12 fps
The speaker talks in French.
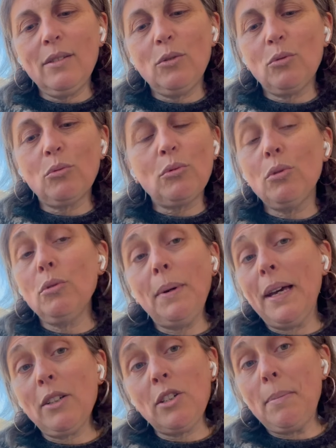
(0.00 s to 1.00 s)
donc, euh,
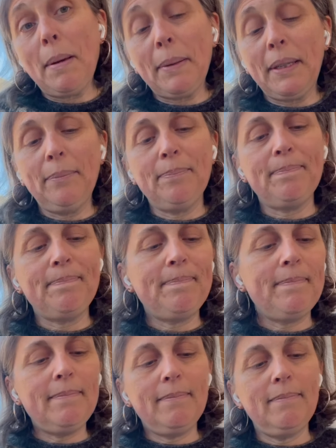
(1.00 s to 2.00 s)
bah, j'ai pas pris.
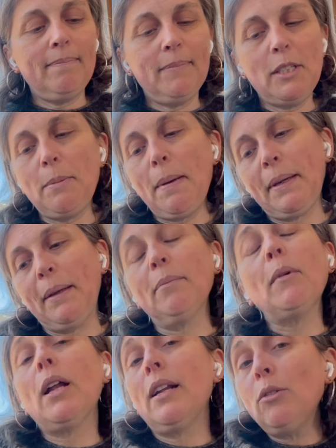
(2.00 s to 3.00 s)
J'ai pas pris.
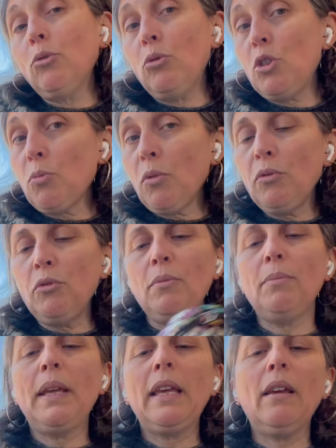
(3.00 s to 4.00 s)
Alors là, tout de suite, je m'en veux.
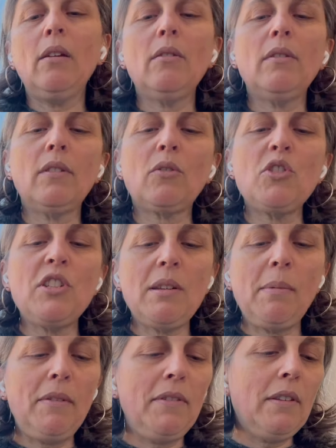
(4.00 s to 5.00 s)
c'est ce que j'ai dit
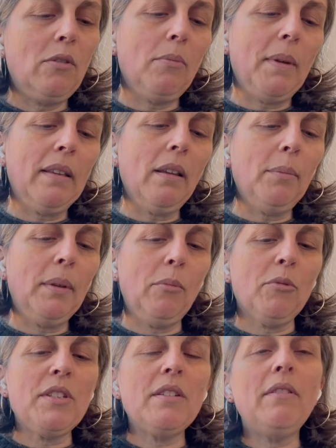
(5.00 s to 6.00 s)
à mes fils ce matin, puis ils
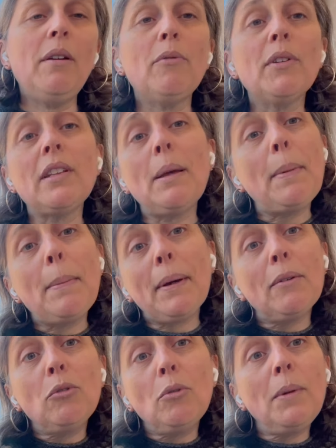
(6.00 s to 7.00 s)
m'ont dit, ouais, t'avais pas
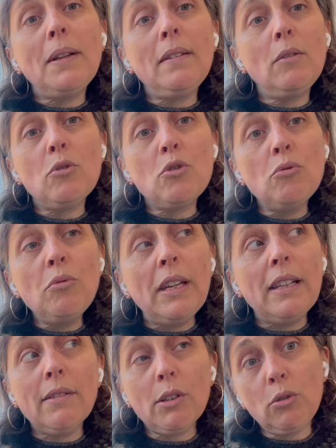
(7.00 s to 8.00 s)
prévu de me blesser le genou
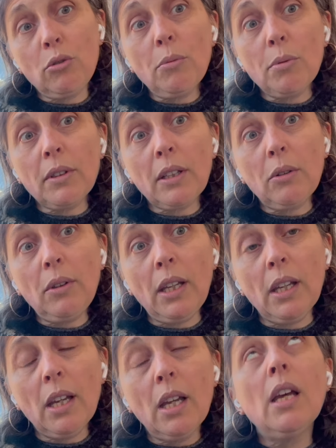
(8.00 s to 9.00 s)
et d'avoir du temps pour tricoter.
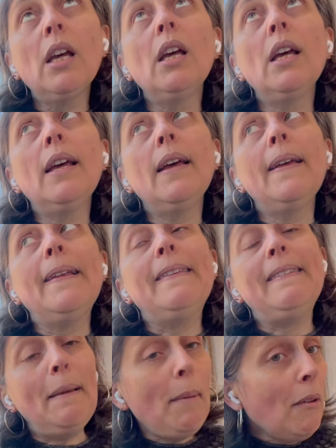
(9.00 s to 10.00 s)

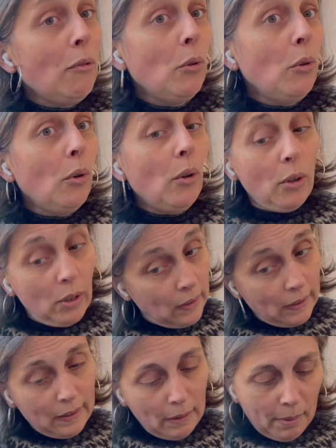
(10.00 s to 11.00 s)
C'est pas faux.
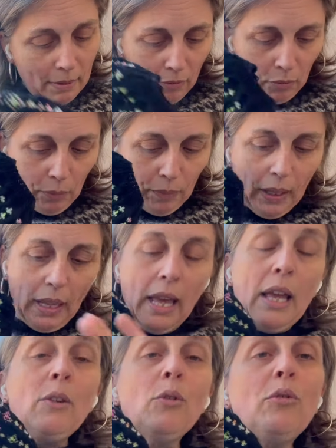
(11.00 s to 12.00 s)
C'est pas faux.
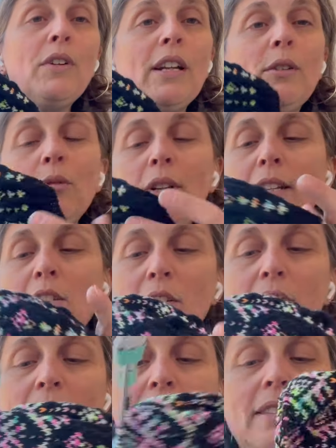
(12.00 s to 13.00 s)
Donc voilà, donc là, j'ai
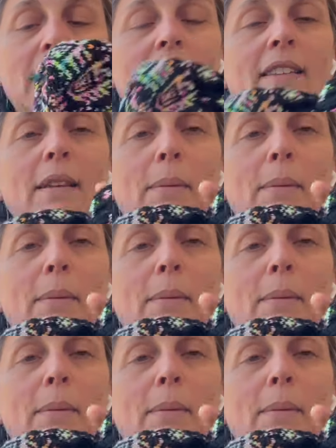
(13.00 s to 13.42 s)
fini ça cet